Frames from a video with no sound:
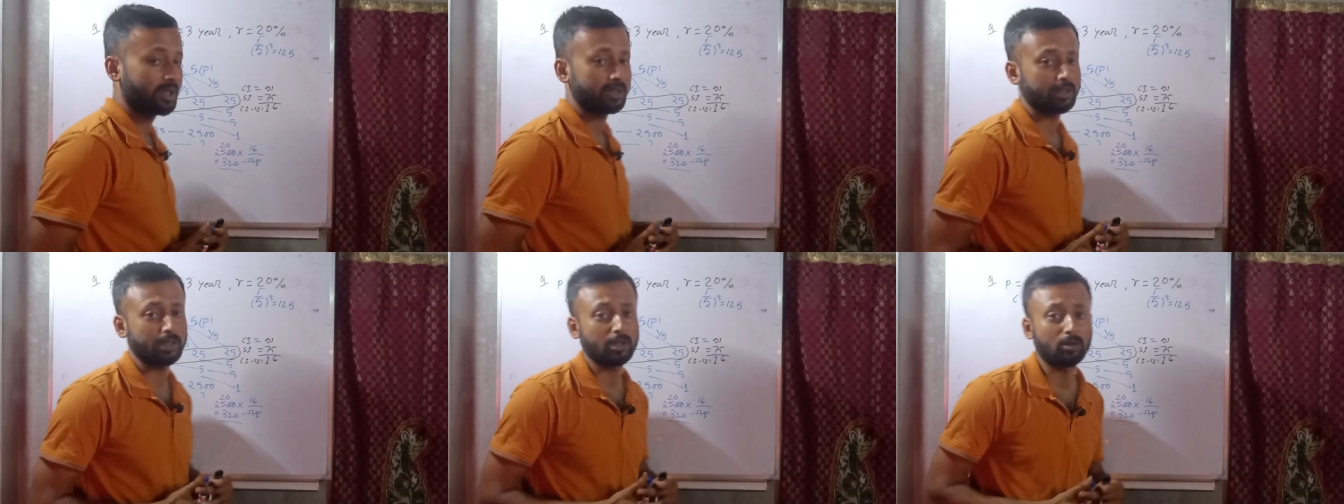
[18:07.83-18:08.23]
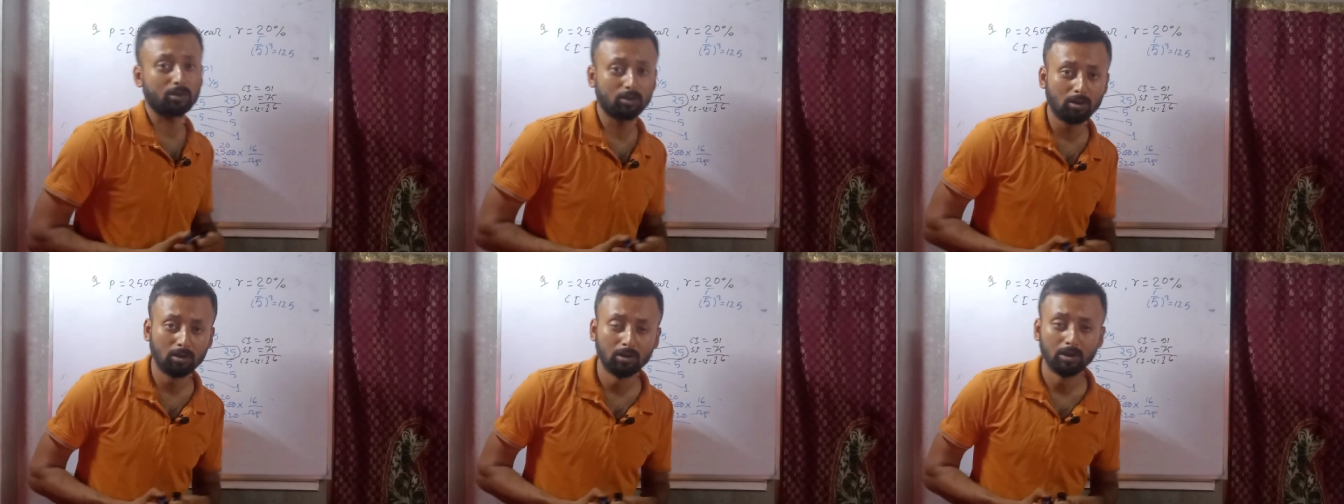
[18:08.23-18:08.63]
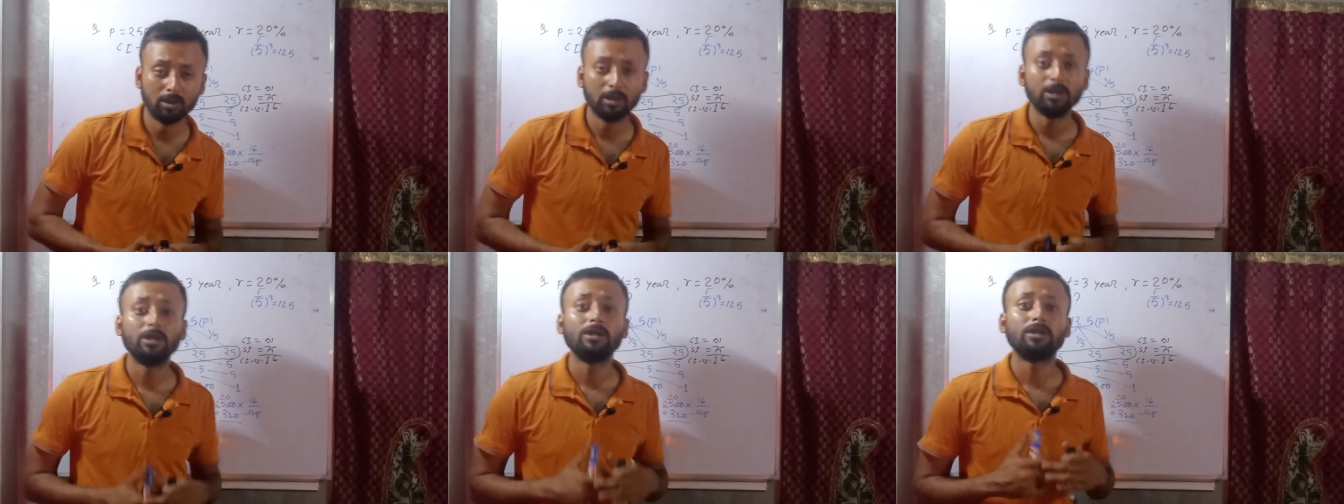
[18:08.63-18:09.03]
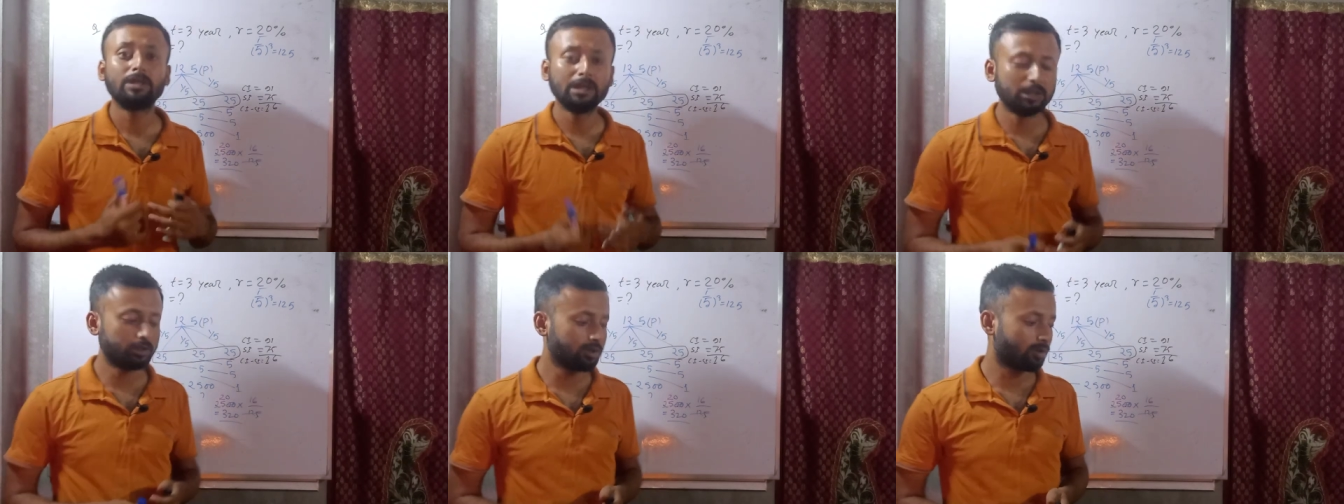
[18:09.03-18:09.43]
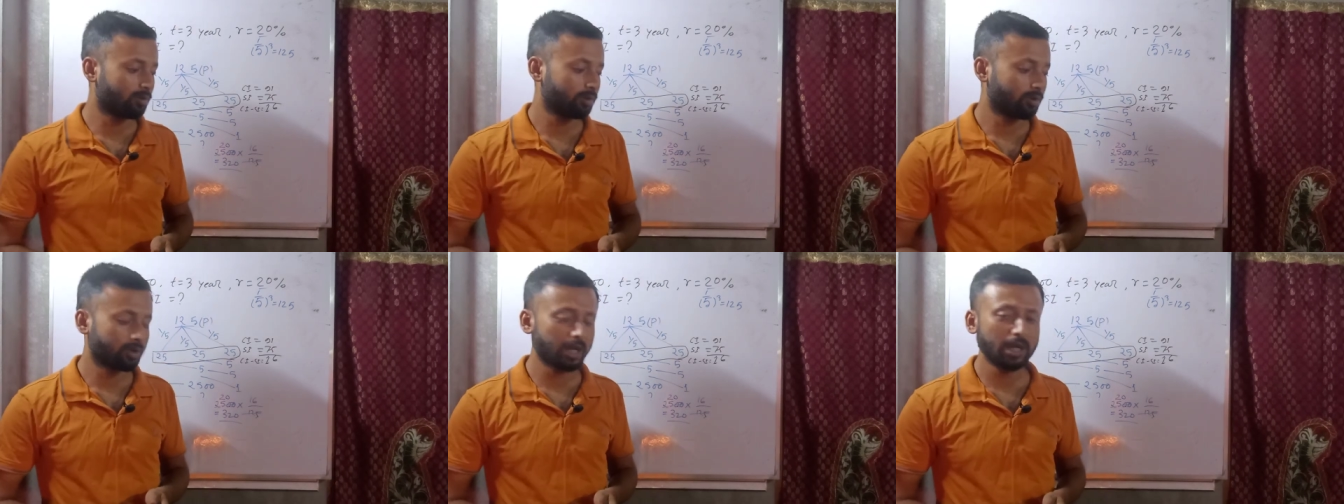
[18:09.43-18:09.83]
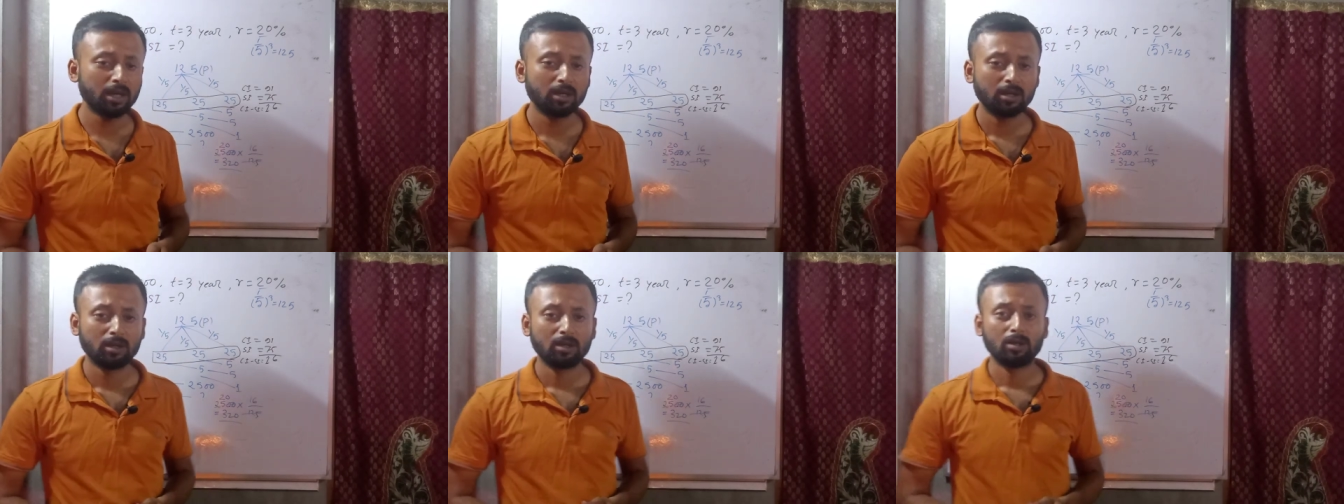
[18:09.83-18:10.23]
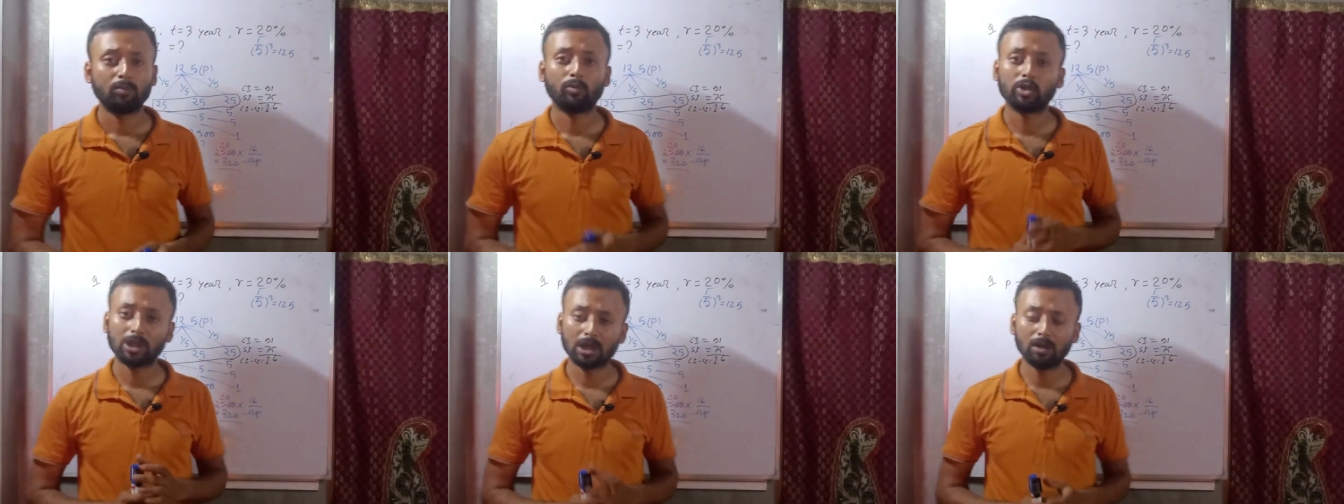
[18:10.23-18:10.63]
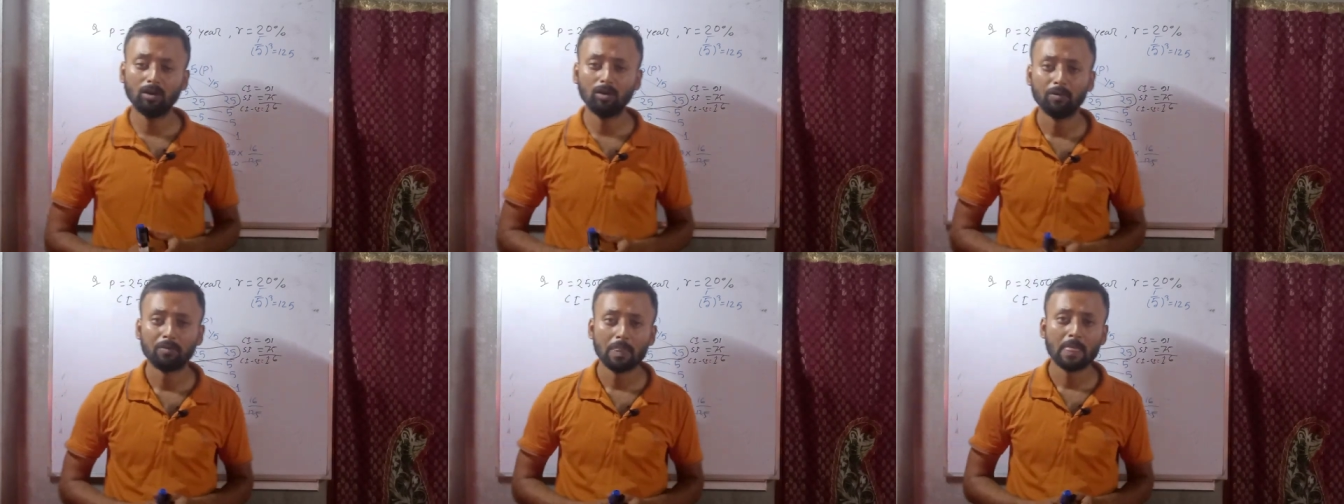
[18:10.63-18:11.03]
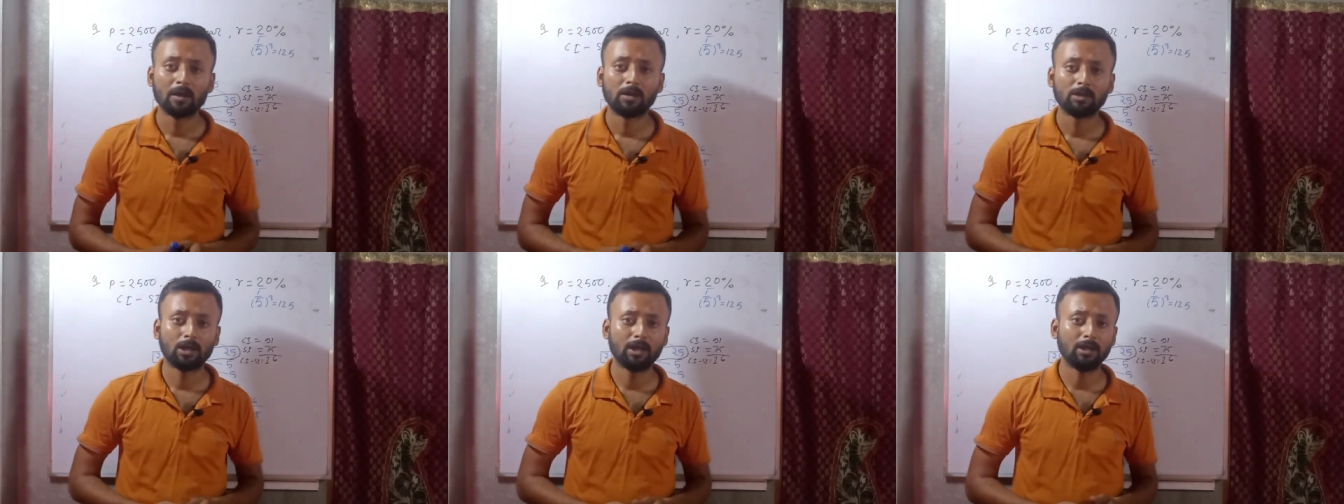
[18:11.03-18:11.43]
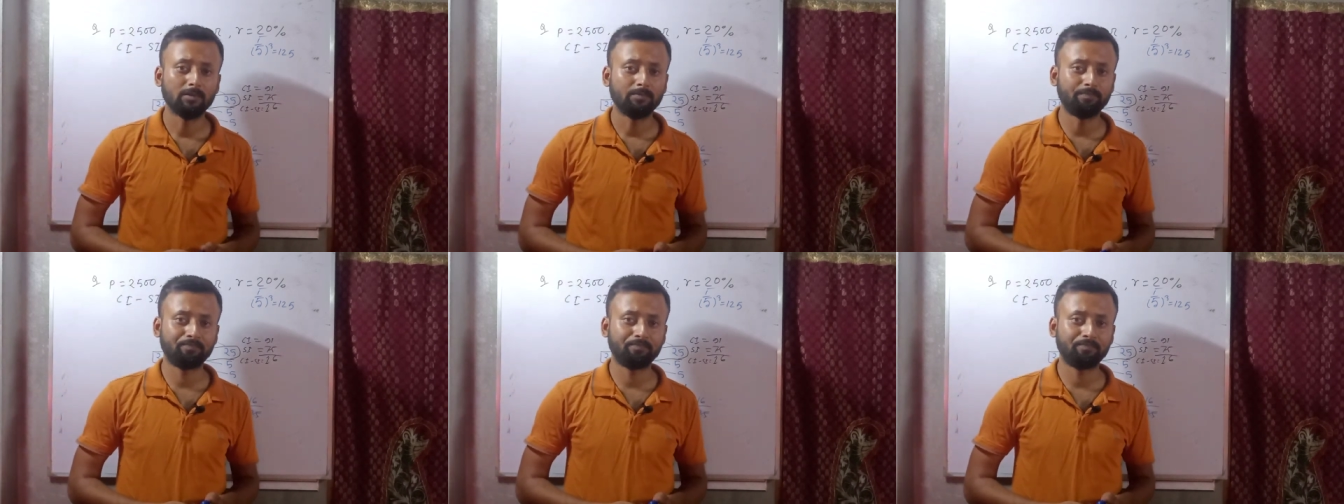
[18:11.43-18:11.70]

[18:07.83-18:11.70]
মাইনাস এসআই কত তিনশো কুড়ি ওকে বোঝা গেল তাহলে